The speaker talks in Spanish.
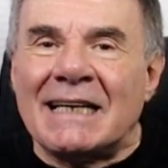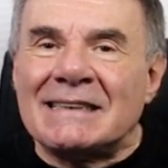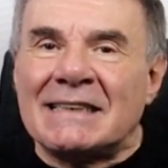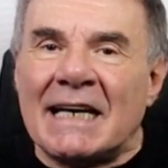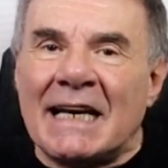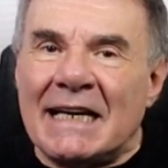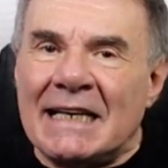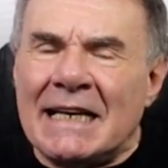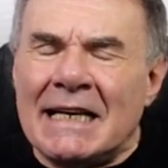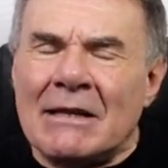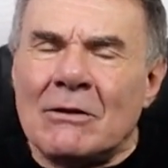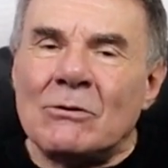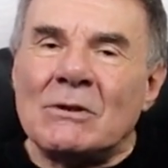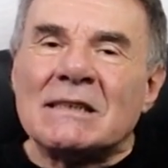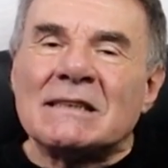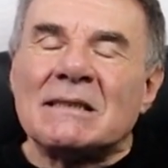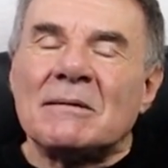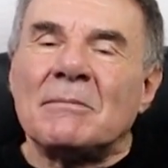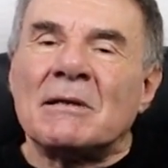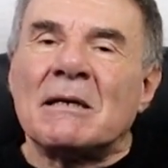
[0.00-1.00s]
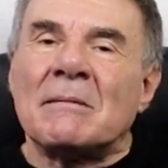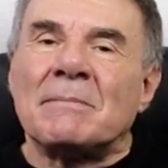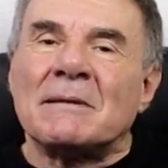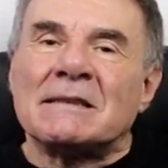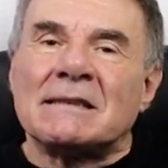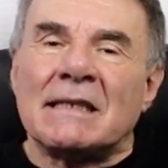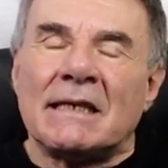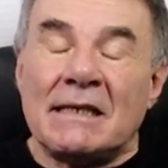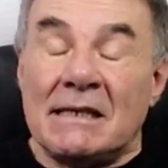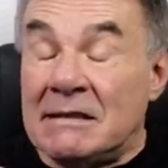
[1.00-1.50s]
haya ganado la semana
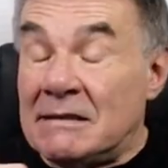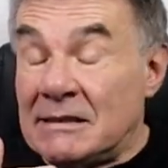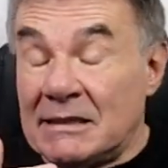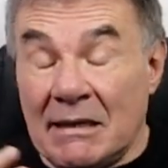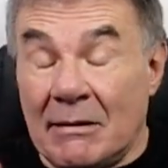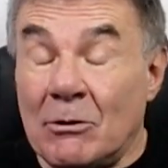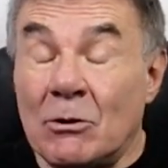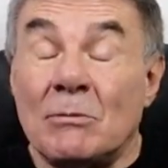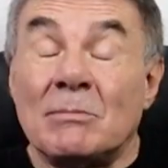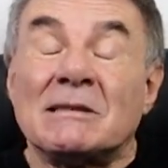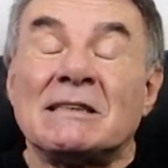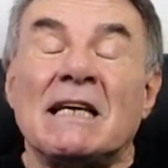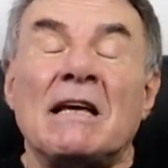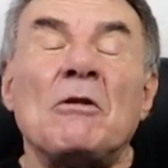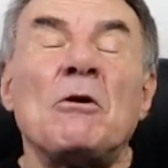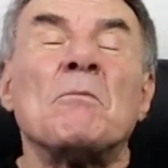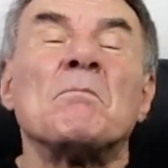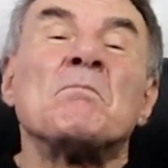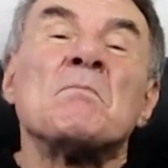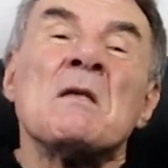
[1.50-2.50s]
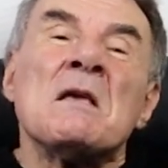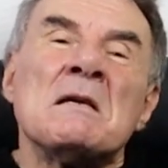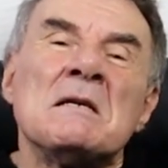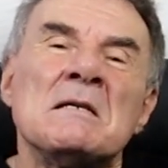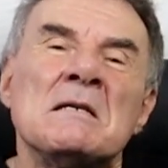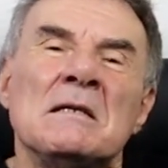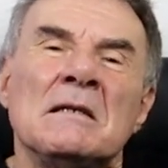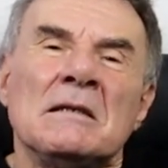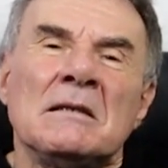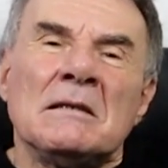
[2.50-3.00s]
el sábado pasado,
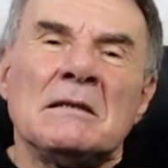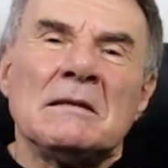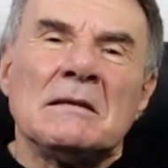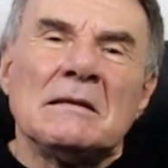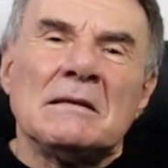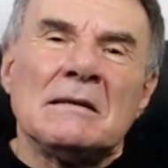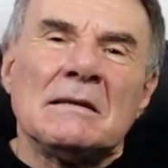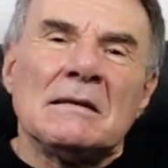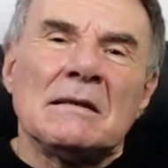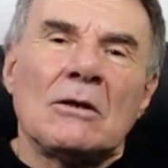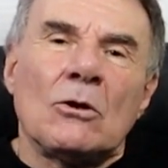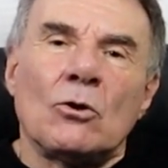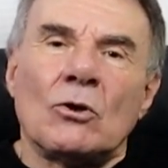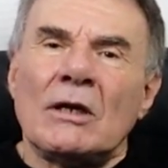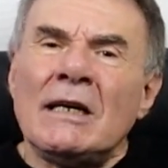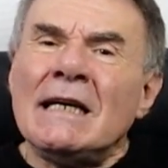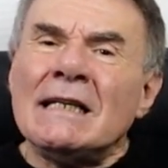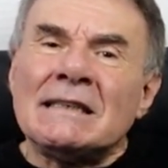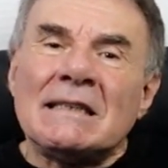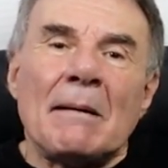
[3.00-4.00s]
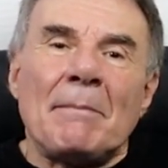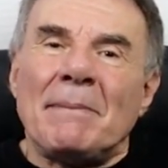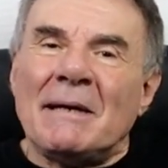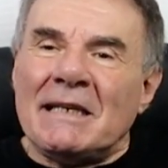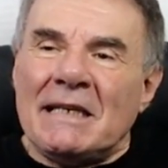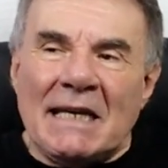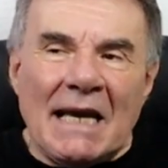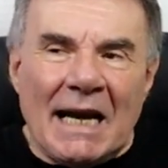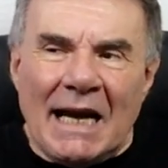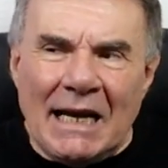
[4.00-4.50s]
Correa
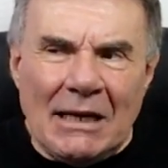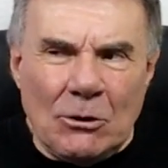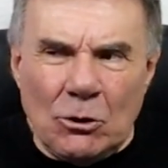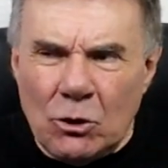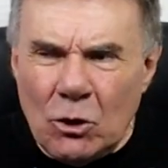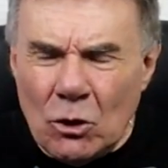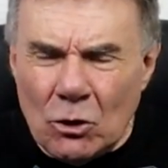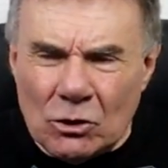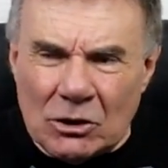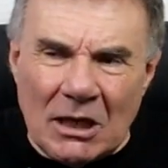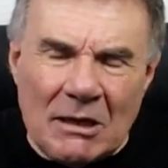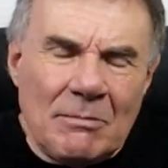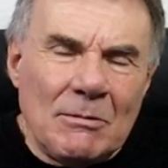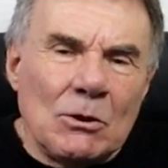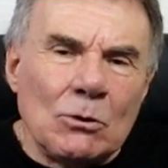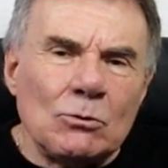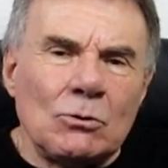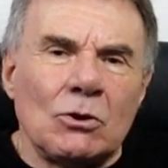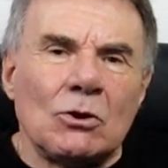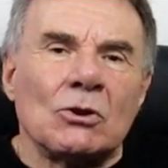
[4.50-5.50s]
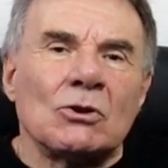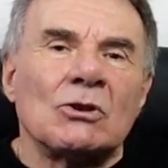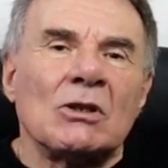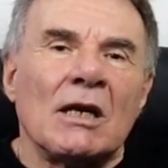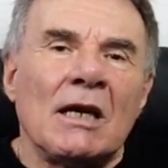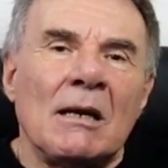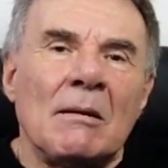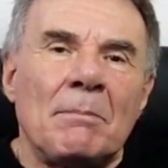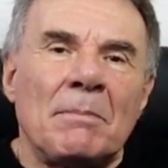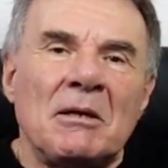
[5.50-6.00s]
taparía a los o tres minutos
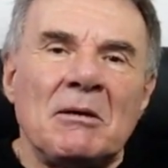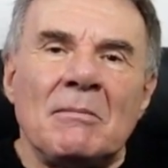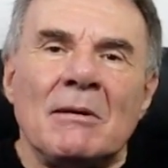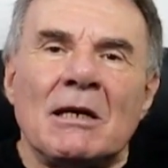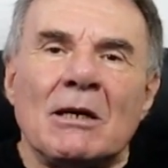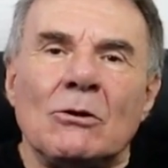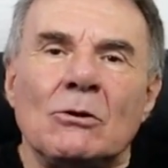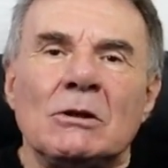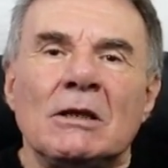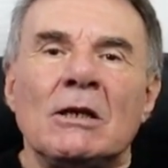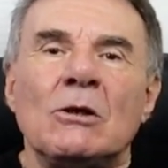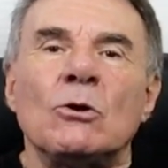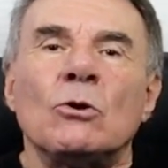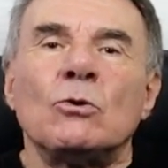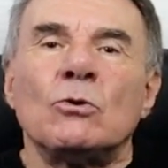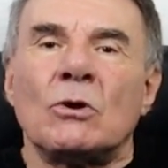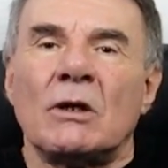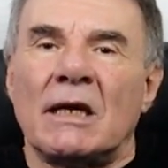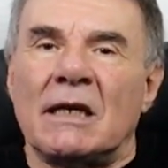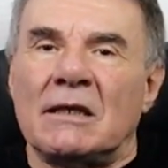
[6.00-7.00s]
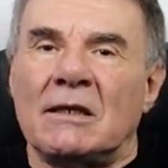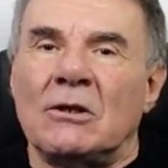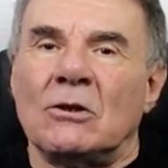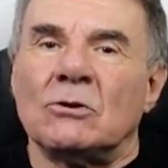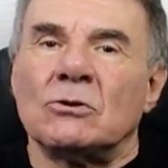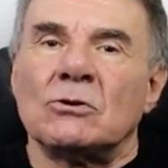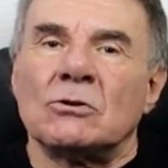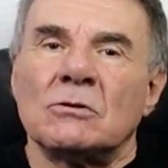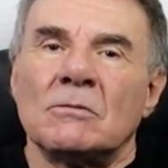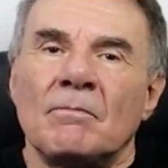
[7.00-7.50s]
el primer gol de los jujeños.
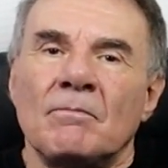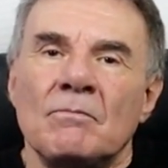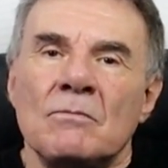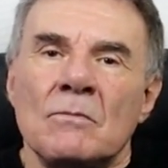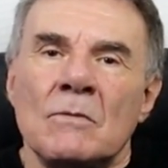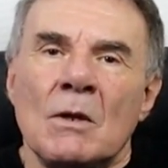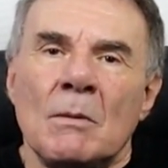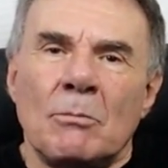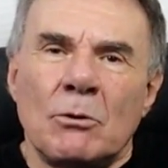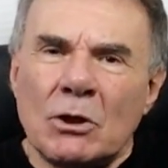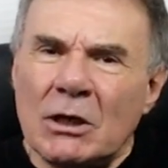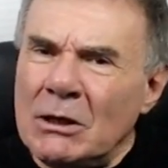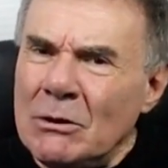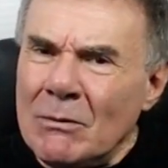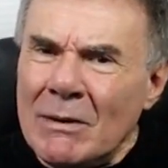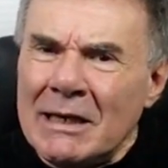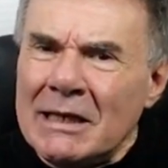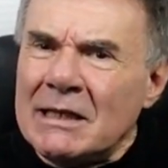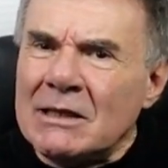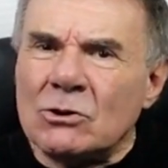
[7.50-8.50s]
Porque no,